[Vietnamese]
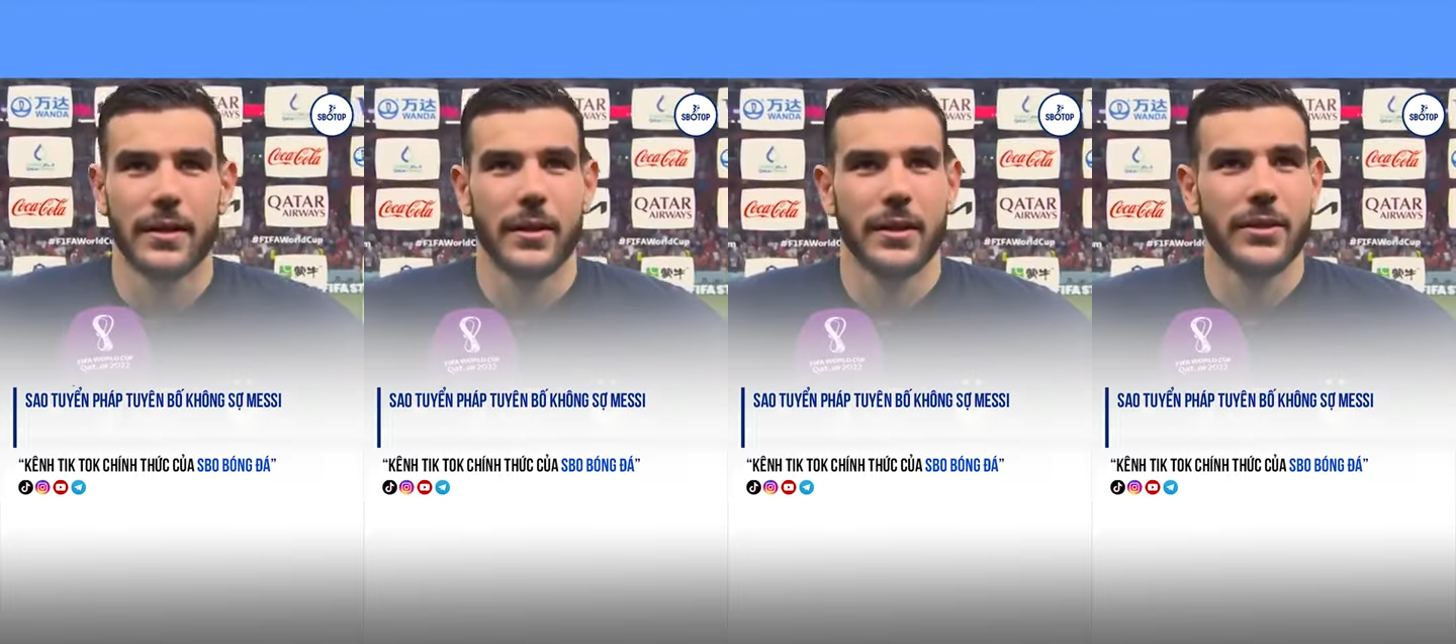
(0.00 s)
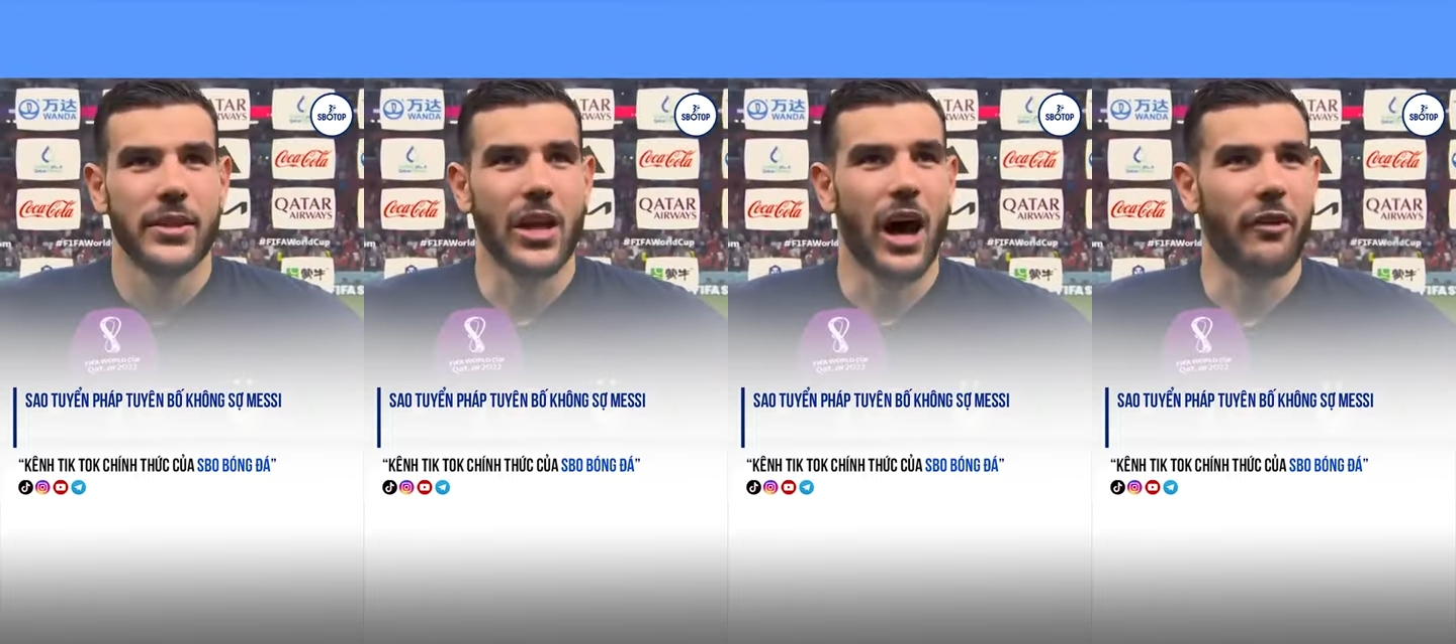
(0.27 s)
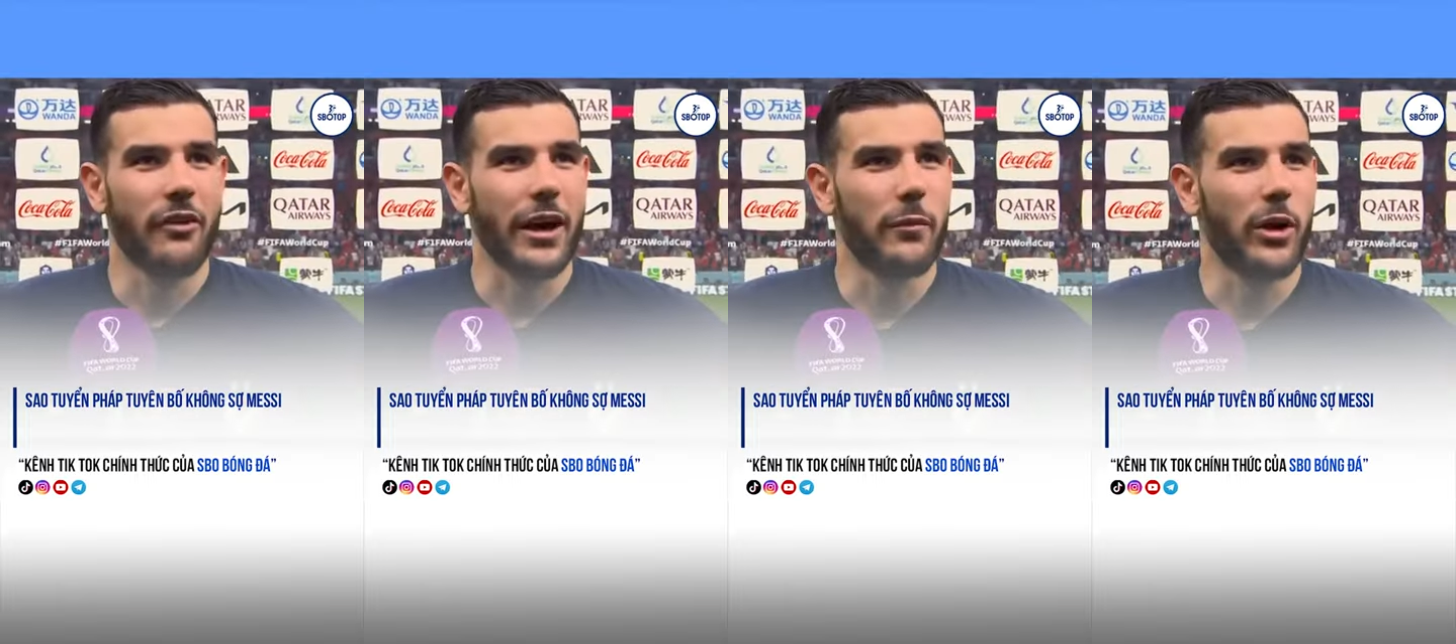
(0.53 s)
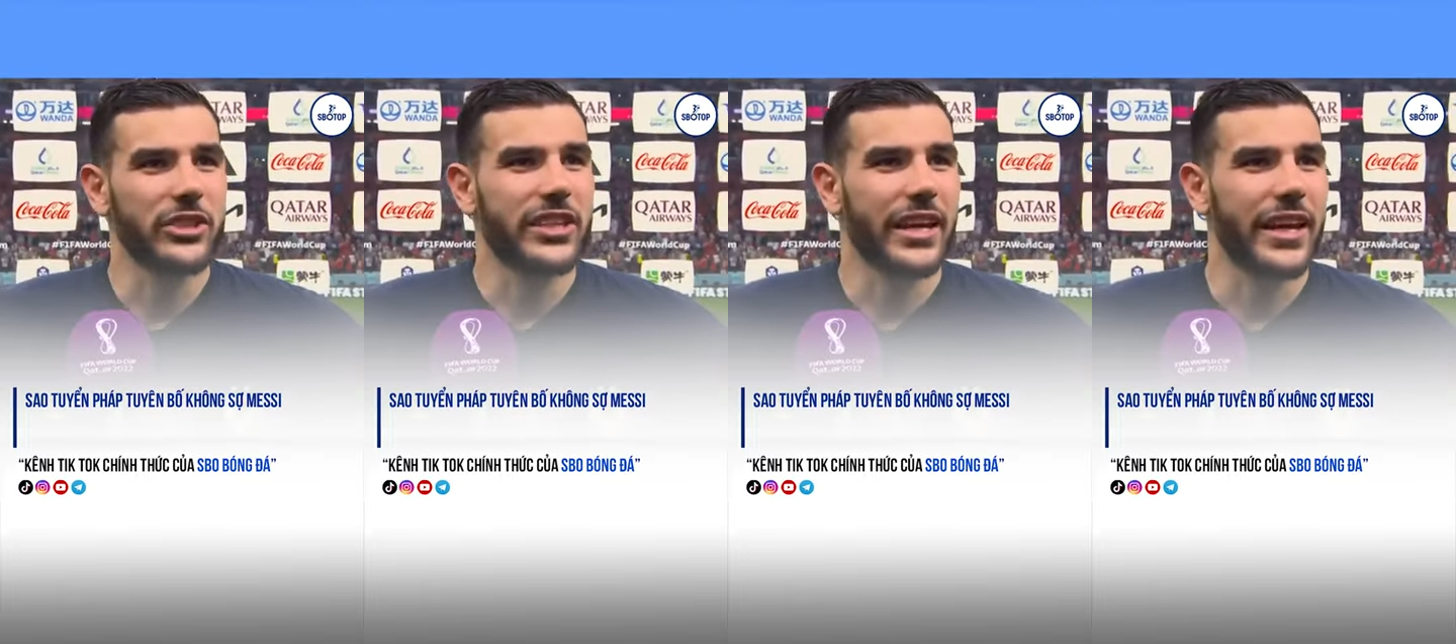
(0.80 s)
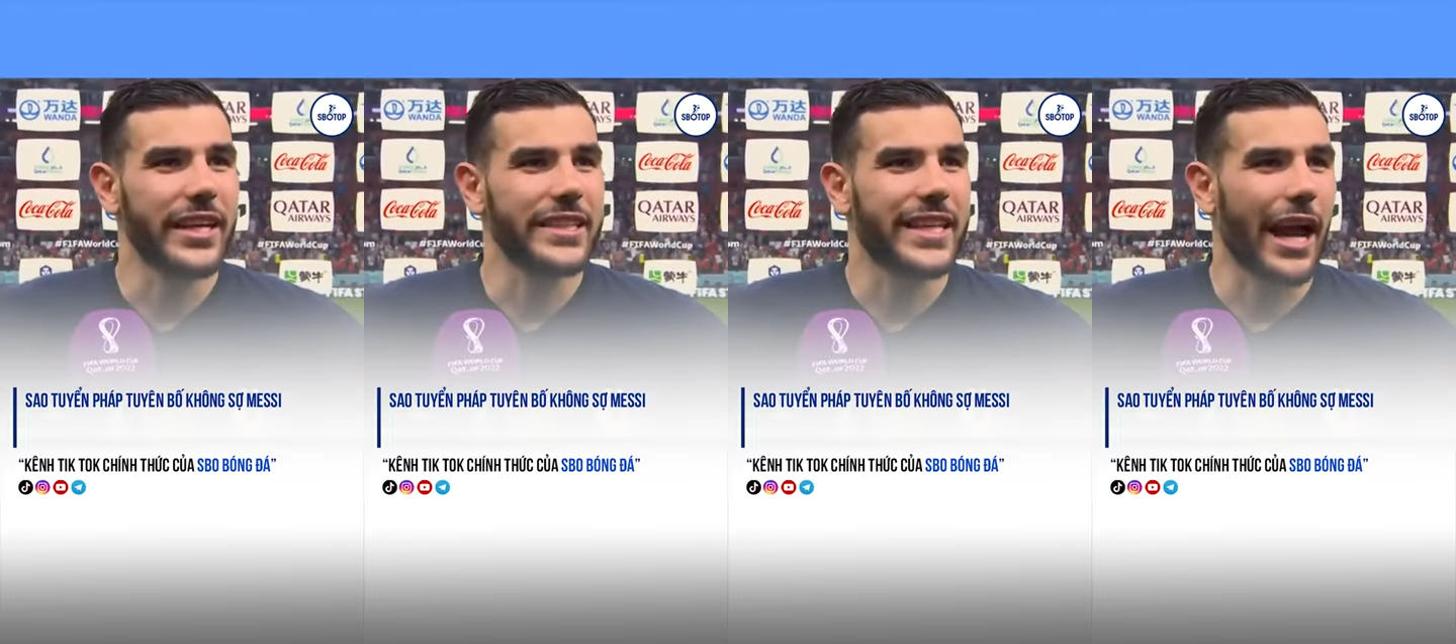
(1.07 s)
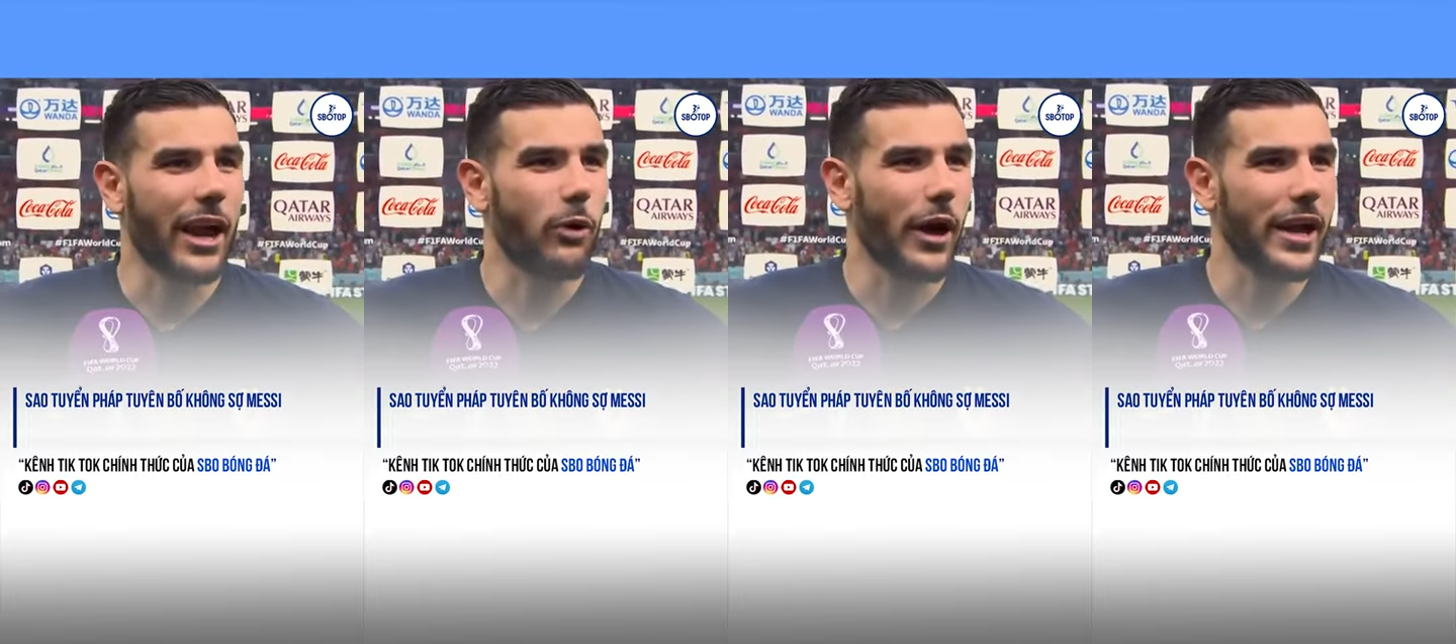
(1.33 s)
đã làm rất tốt, mọi thứ
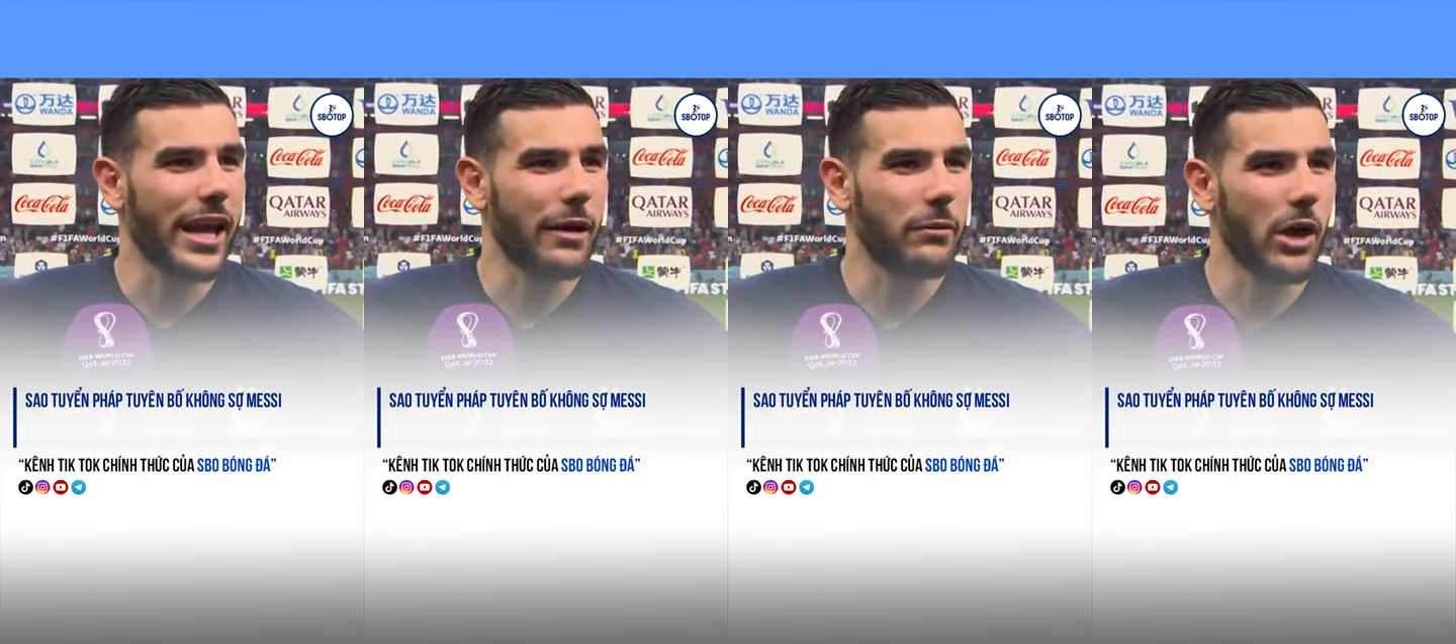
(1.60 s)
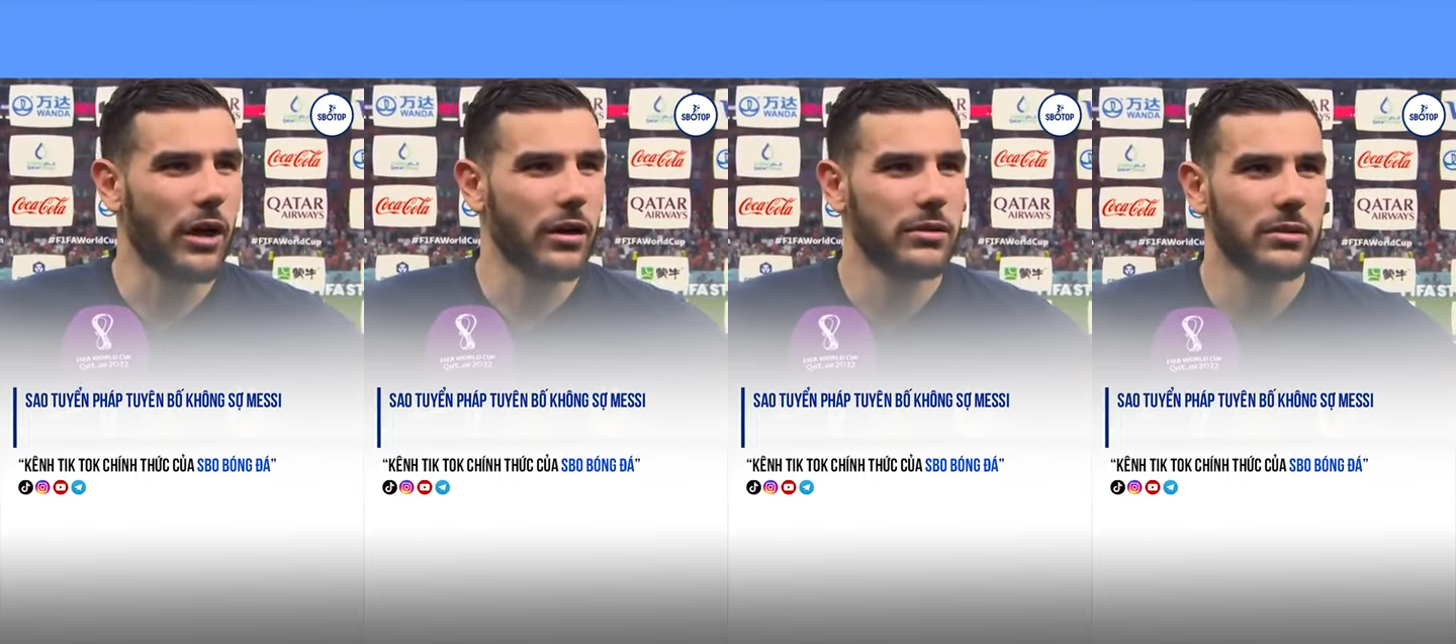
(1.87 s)
thật khó khăn